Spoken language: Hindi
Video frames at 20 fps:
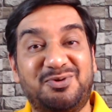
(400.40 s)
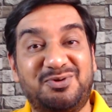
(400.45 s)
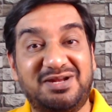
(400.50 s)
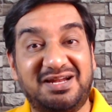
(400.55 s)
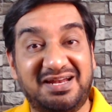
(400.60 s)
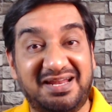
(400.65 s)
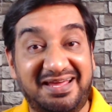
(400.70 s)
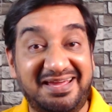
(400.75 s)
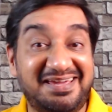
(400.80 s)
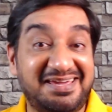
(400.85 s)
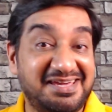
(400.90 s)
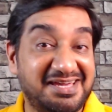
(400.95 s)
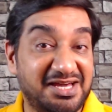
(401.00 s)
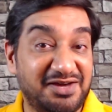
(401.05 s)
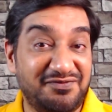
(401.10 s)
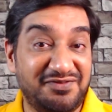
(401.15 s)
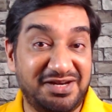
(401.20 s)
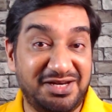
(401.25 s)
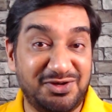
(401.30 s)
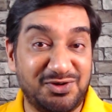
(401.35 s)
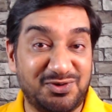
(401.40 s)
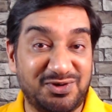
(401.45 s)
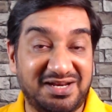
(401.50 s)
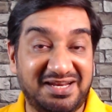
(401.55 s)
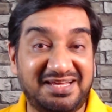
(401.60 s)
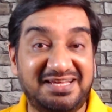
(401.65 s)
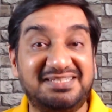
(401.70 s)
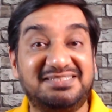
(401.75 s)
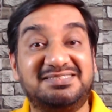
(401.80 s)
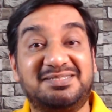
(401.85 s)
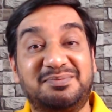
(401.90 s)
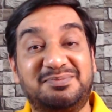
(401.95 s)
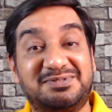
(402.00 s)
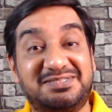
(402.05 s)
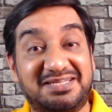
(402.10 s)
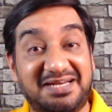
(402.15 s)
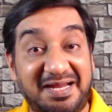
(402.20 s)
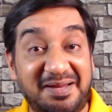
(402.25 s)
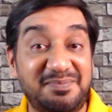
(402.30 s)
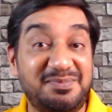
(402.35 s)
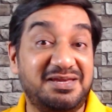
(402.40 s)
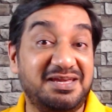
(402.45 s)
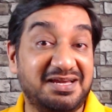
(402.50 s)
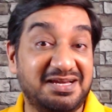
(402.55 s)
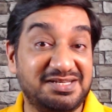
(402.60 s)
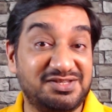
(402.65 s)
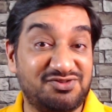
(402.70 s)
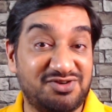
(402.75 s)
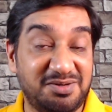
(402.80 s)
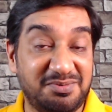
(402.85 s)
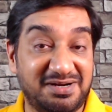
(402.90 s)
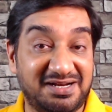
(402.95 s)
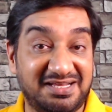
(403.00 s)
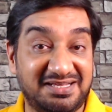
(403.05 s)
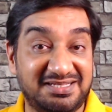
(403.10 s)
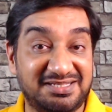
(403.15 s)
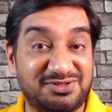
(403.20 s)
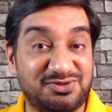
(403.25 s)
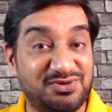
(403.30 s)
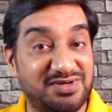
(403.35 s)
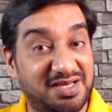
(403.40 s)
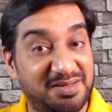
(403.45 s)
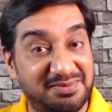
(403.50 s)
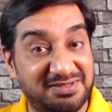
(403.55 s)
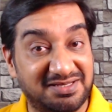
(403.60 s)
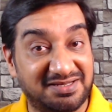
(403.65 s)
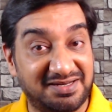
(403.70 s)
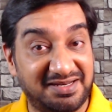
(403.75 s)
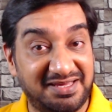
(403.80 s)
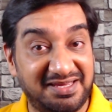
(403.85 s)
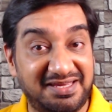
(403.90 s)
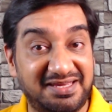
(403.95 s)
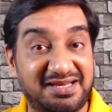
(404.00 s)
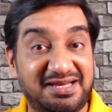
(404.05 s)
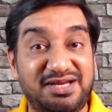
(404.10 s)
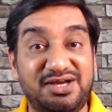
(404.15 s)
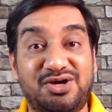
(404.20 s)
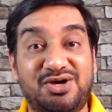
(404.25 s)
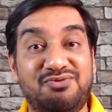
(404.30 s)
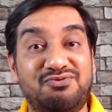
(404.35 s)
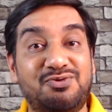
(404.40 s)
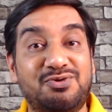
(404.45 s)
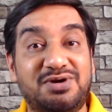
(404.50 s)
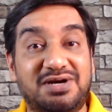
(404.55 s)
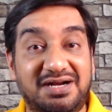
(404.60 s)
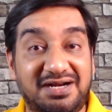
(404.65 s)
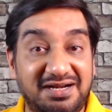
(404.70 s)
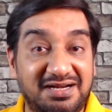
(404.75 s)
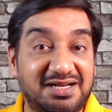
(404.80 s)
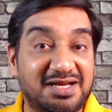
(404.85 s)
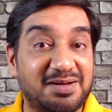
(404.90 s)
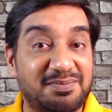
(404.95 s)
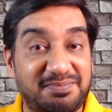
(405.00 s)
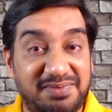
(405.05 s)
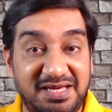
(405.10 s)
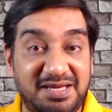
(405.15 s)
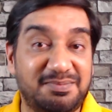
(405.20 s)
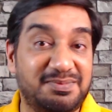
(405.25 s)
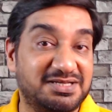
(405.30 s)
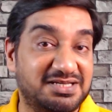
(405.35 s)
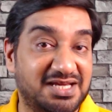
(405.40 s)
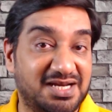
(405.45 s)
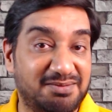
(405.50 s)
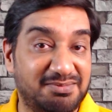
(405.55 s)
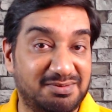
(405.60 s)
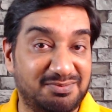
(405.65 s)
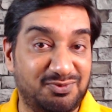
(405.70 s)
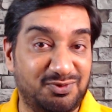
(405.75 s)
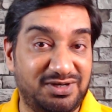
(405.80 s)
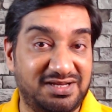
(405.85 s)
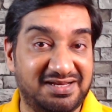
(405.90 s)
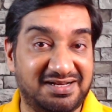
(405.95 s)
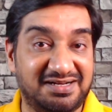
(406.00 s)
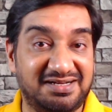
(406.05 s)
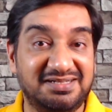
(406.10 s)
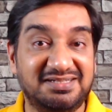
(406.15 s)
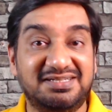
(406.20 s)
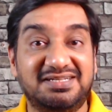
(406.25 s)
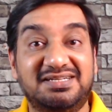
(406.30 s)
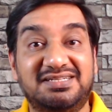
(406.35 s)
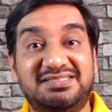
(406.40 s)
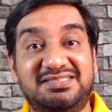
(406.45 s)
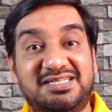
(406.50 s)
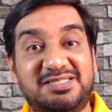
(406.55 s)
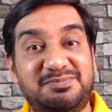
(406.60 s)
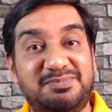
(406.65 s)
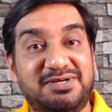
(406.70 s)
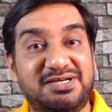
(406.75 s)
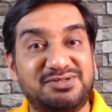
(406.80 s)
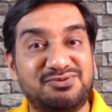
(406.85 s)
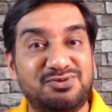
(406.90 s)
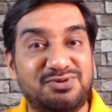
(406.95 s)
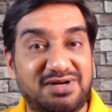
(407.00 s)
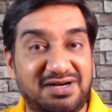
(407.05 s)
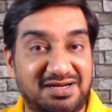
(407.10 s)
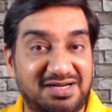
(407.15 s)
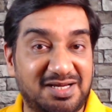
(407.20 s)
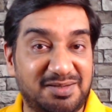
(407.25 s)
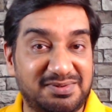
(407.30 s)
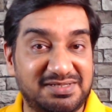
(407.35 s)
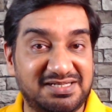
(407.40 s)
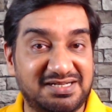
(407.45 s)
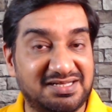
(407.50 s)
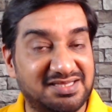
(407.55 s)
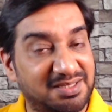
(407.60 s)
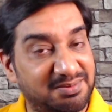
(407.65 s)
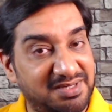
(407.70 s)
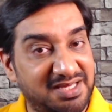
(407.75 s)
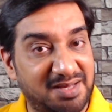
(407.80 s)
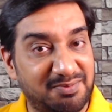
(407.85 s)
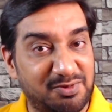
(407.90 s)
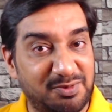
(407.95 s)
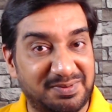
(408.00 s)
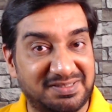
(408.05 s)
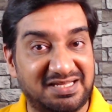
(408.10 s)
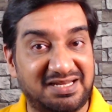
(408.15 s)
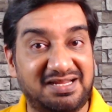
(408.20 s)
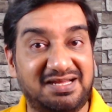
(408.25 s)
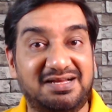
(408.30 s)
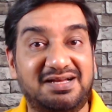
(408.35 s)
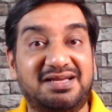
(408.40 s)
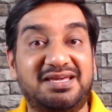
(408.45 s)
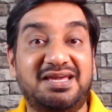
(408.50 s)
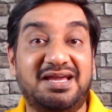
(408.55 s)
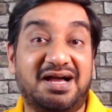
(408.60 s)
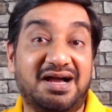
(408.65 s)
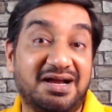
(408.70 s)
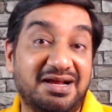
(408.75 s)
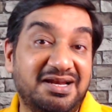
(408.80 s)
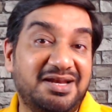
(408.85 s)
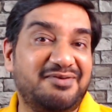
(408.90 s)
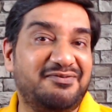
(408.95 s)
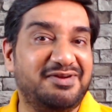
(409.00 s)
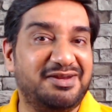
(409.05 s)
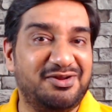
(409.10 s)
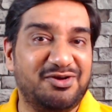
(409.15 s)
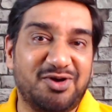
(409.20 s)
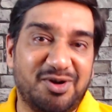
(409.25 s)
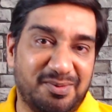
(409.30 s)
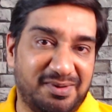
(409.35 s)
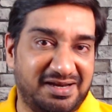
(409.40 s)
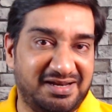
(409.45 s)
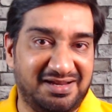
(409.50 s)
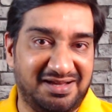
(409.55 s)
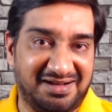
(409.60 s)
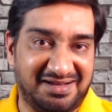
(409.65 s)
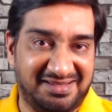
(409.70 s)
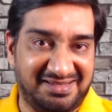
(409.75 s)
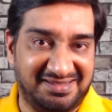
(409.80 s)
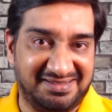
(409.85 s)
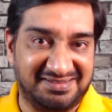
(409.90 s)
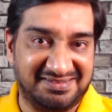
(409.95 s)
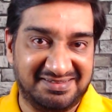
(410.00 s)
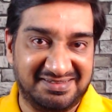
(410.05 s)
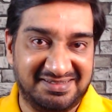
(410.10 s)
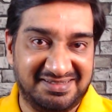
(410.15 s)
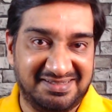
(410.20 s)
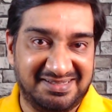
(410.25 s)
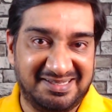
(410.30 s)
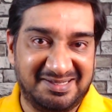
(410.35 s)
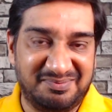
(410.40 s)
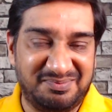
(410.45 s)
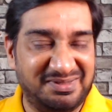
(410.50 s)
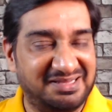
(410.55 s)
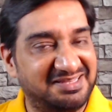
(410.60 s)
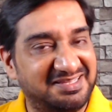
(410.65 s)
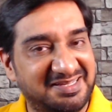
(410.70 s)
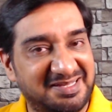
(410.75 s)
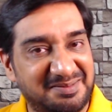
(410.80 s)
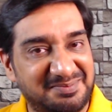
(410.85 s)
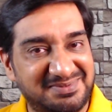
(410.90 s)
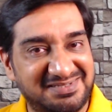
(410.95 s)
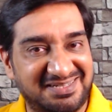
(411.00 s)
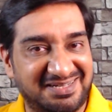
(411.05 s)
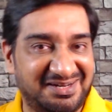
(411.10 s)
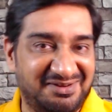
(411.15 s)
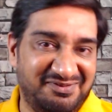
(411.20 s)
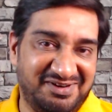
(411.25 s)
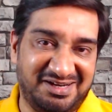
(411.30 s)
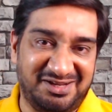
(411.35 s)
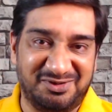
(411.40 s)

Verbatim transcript: ने लाइक किया है वीडियो को नहीं सब्सक्राइब किया है स्ट्रीमर डाइजेस्ट को अभी तक नहीं किया है और वो घंटा भी बजाना मत भूलिएगा जस्ट बिकॉज वो घंटा बजेगा तभी आपको पता लगेगा कि अगली वीडियो हमारी आ गई है मिलते हैं आपसे अगले वीडियो